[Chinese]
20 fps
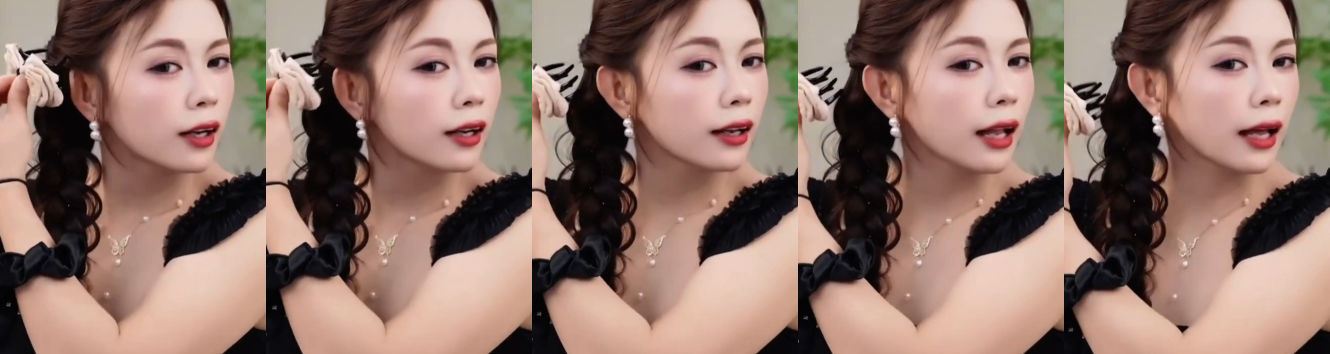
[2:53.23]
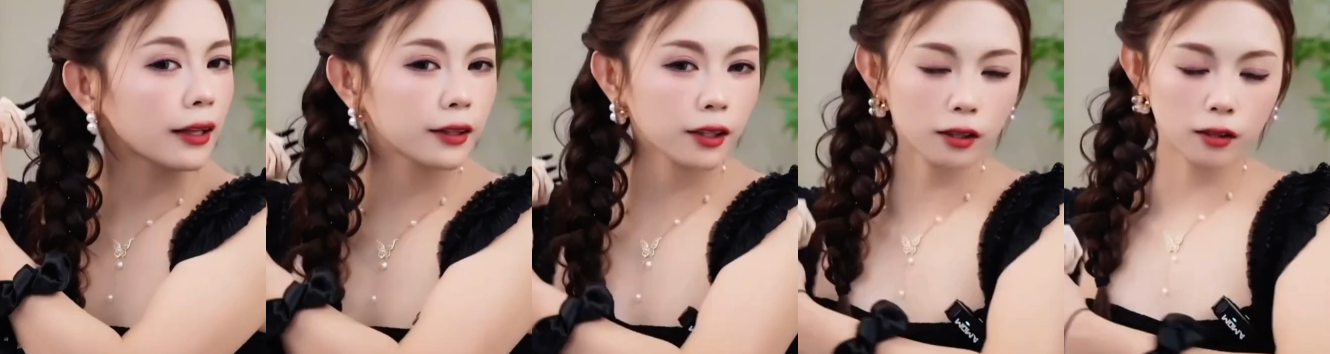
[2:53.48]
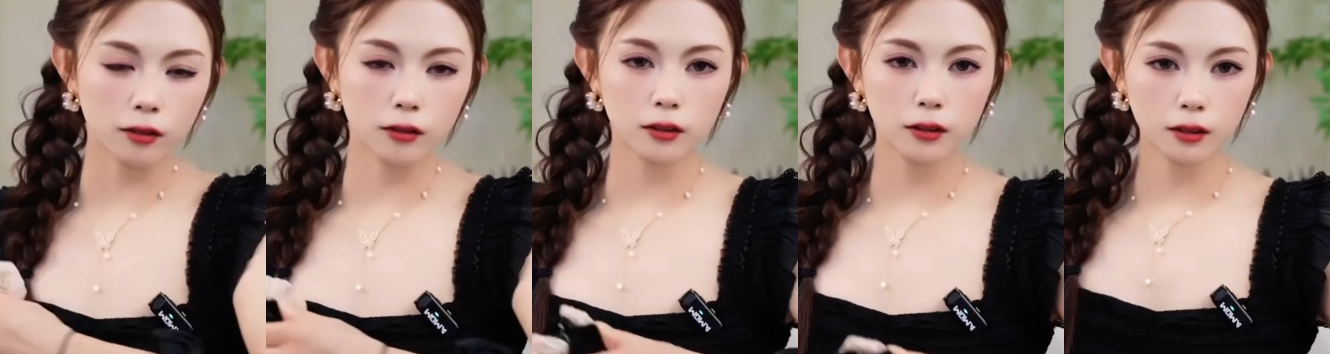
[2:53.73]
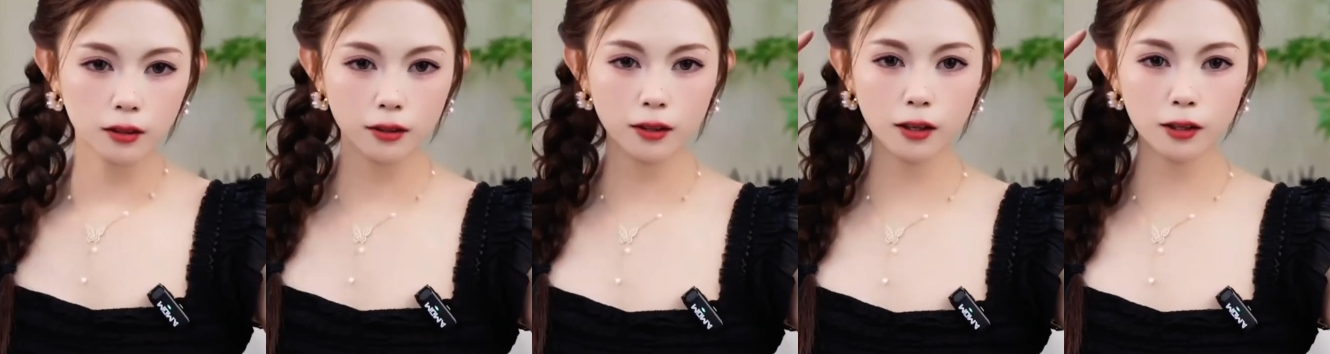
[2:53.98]
拿掉，
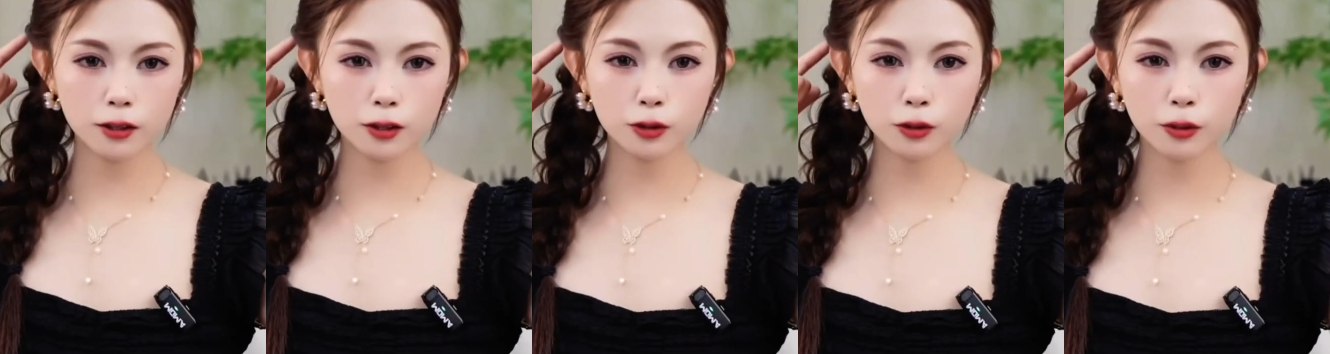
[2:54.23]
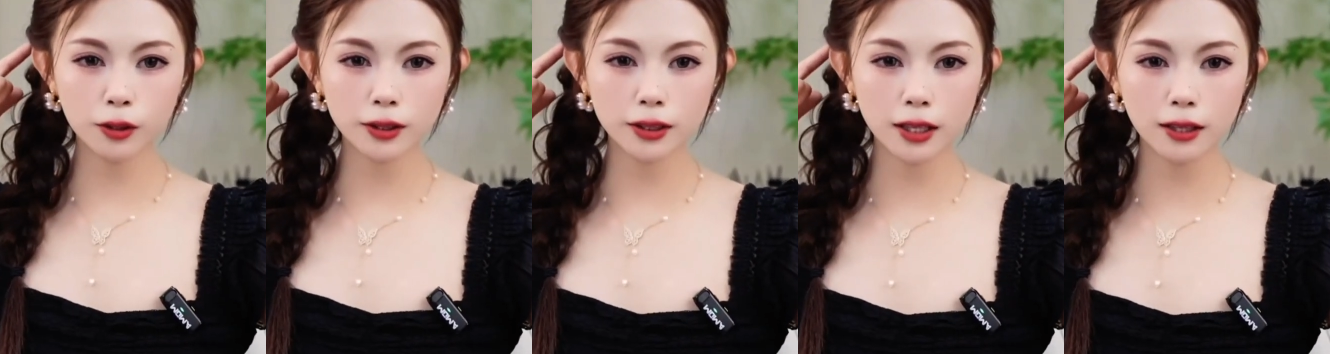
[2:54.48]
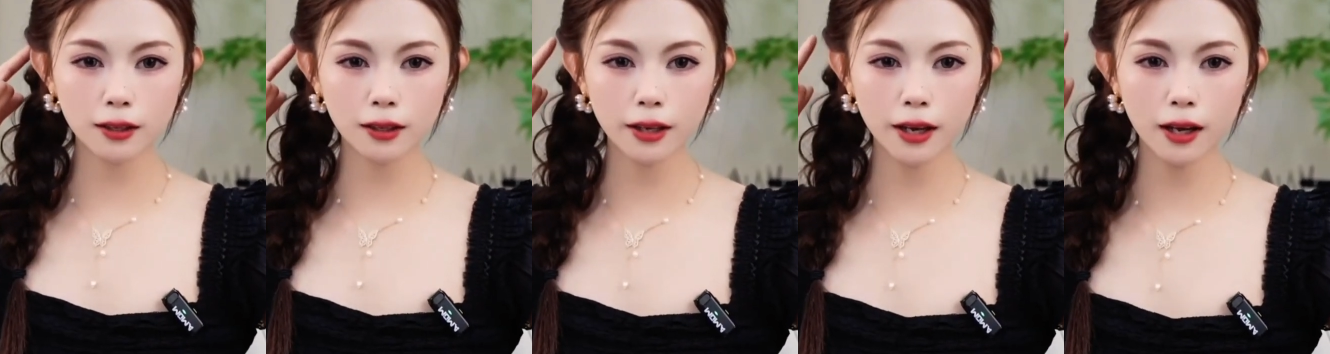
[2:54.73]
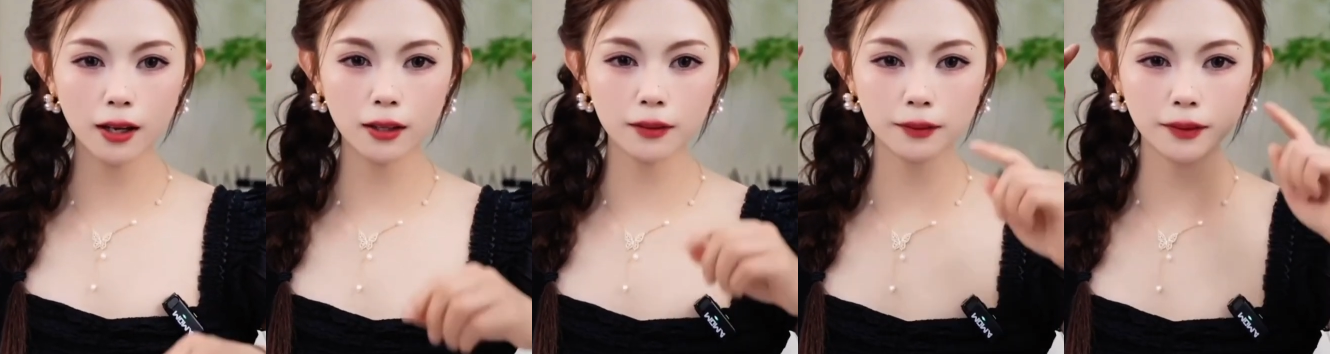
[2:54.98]
那就会显得
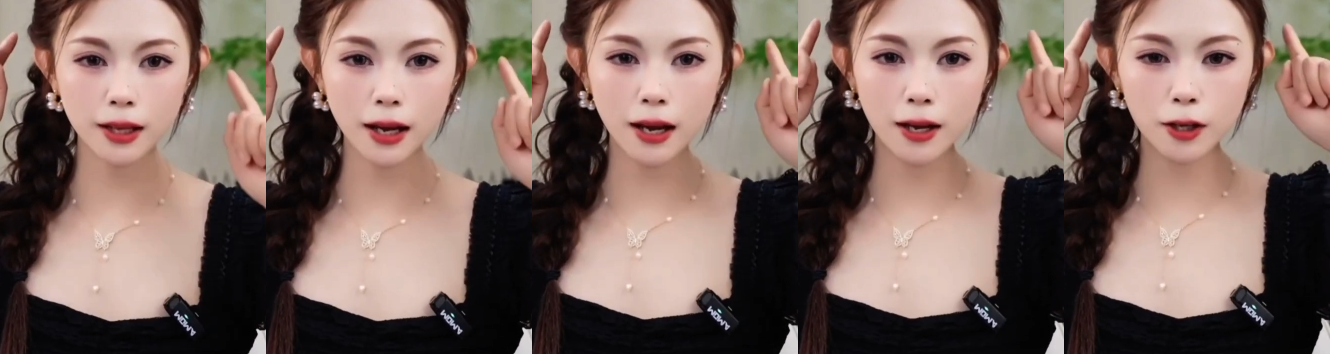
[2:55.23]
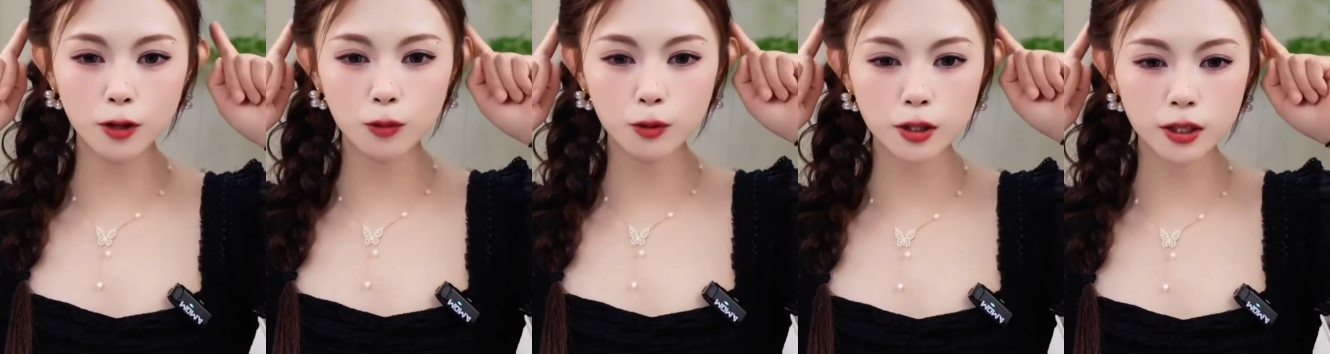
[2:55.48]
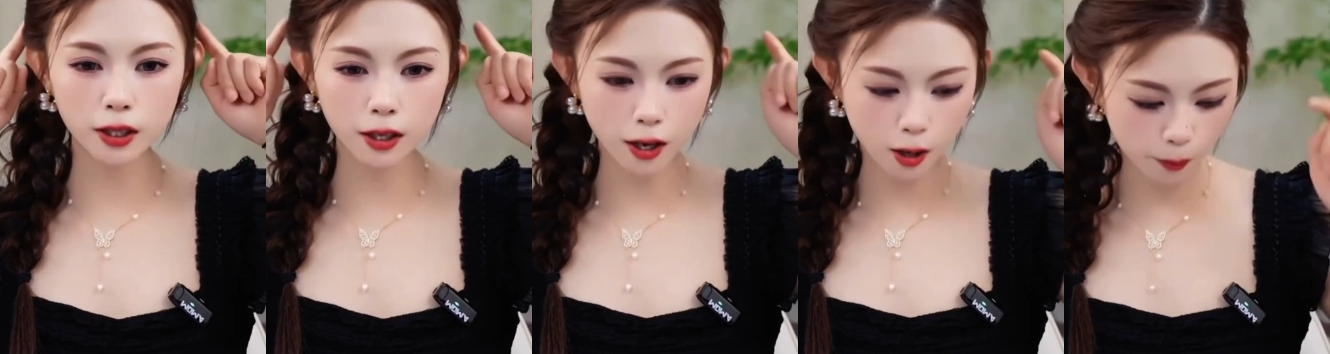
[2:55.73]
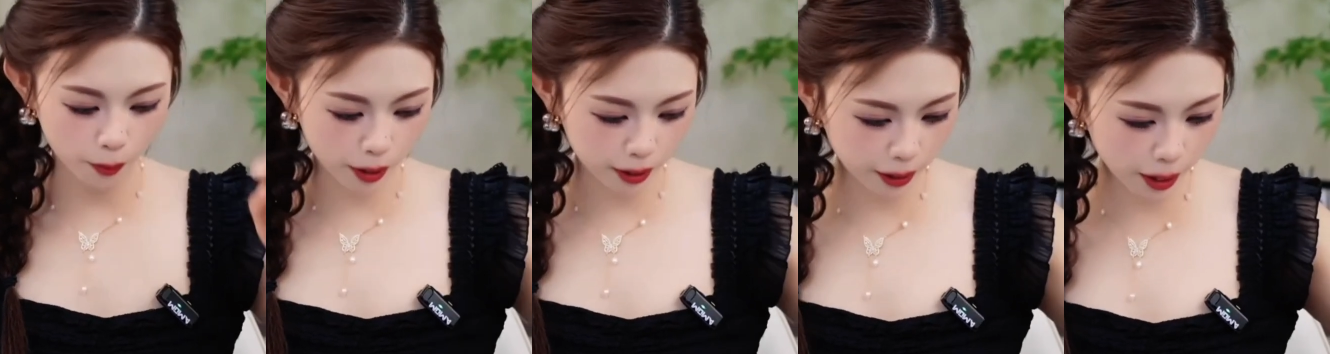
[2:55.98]
脸很大，因为这
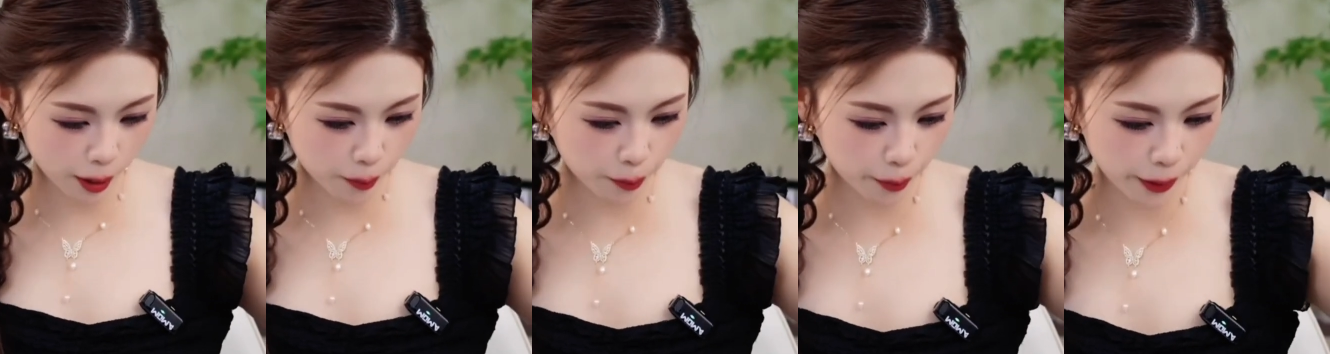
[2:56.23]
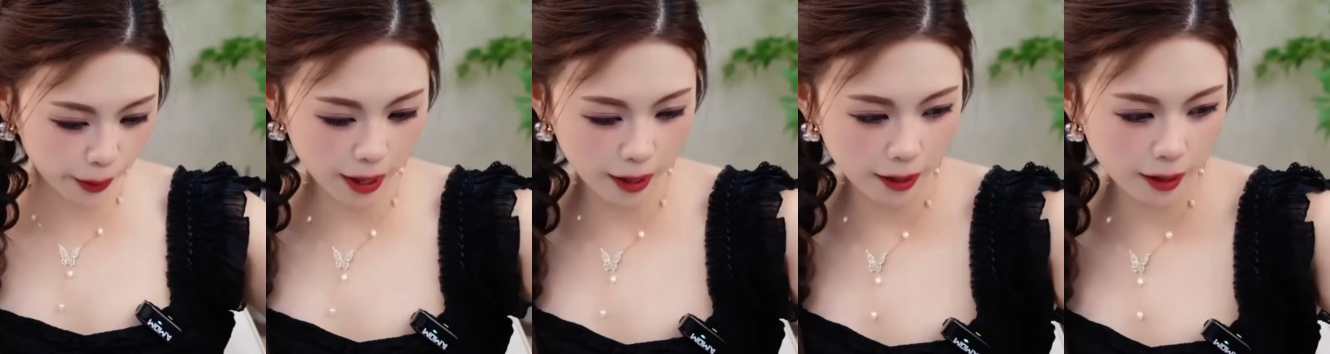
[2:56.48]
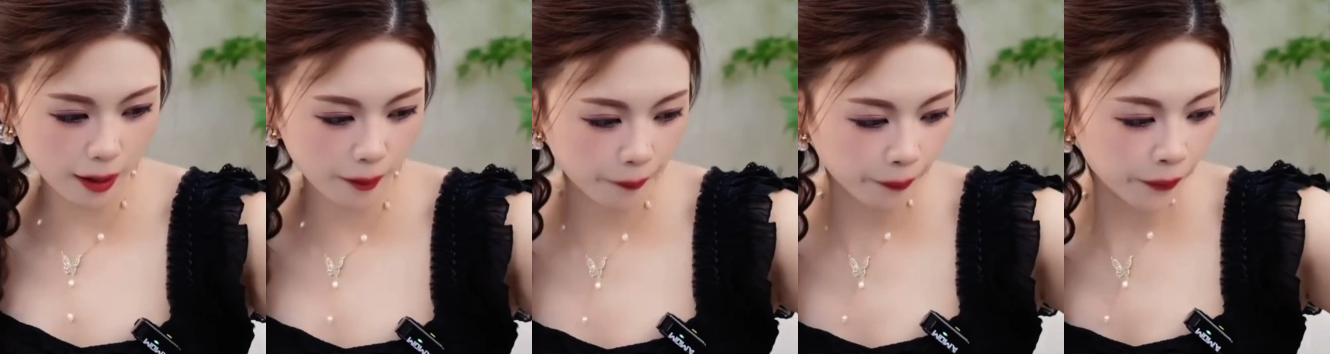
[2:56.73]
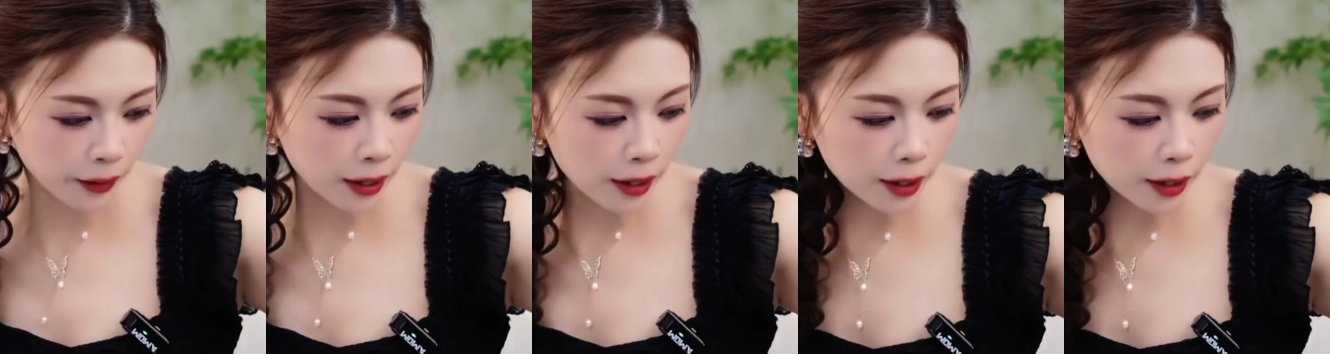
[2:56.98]
两边太扁了。